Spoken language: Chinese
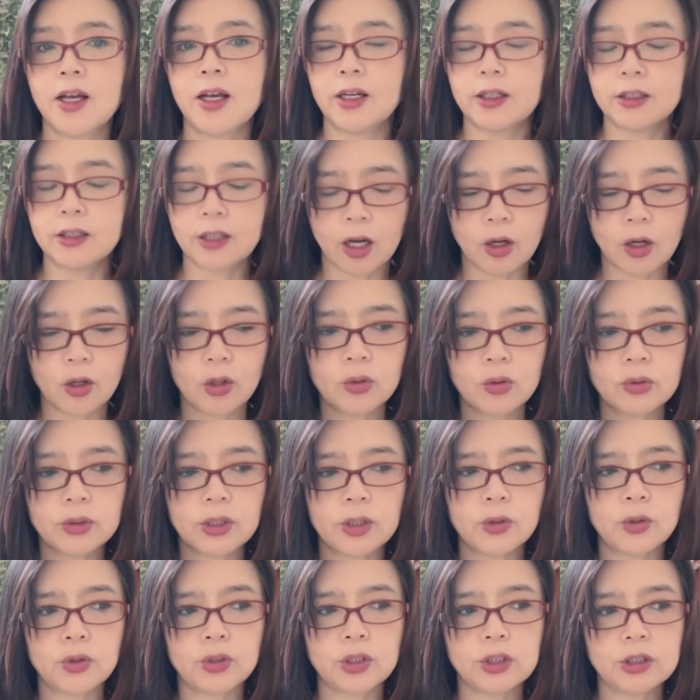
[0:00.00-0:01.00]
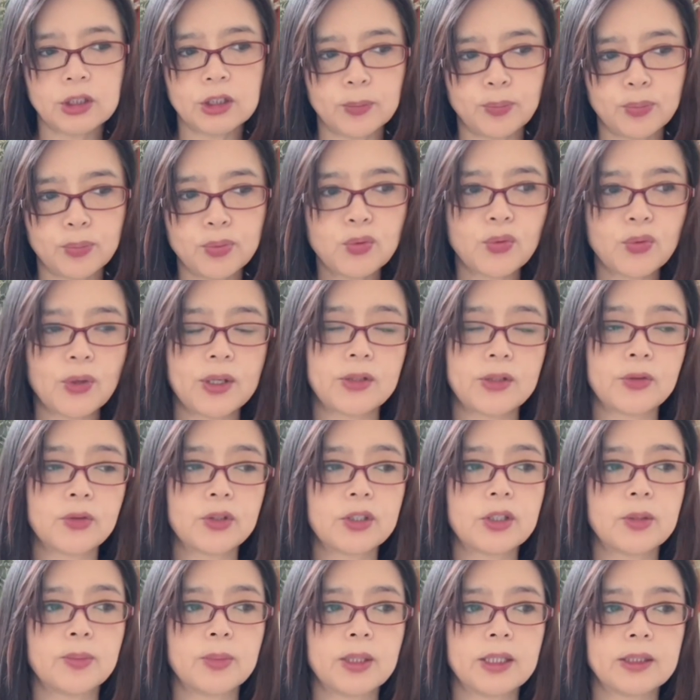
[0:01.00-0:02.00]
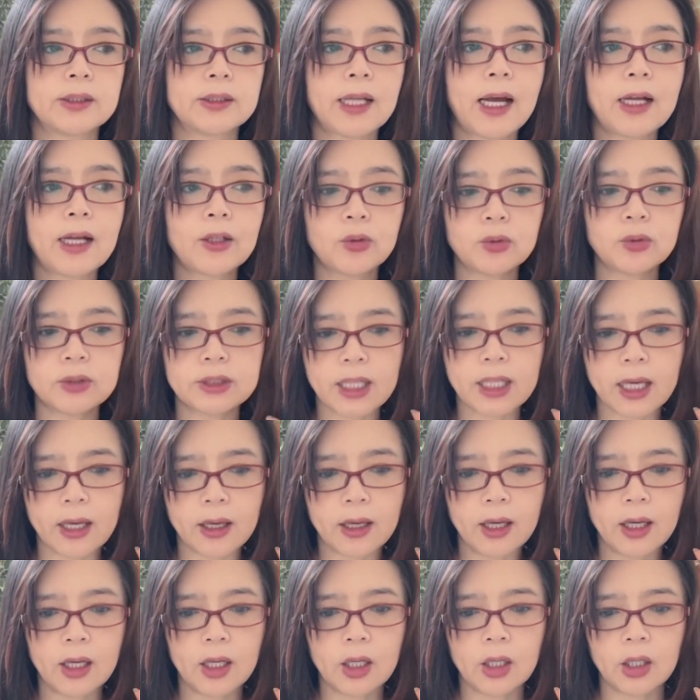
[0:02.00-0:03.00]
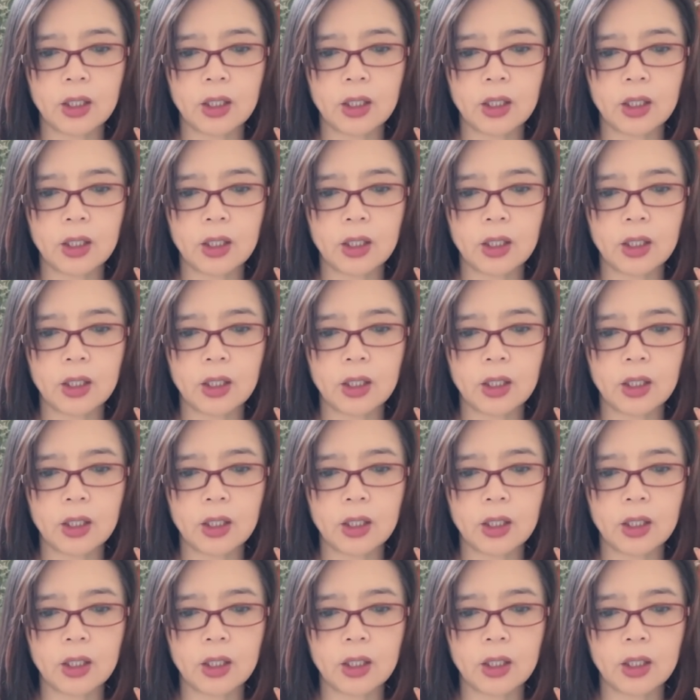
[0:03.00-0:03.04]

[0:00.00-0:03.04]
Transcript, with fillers: 然后呢，就是你不管说什么，他都在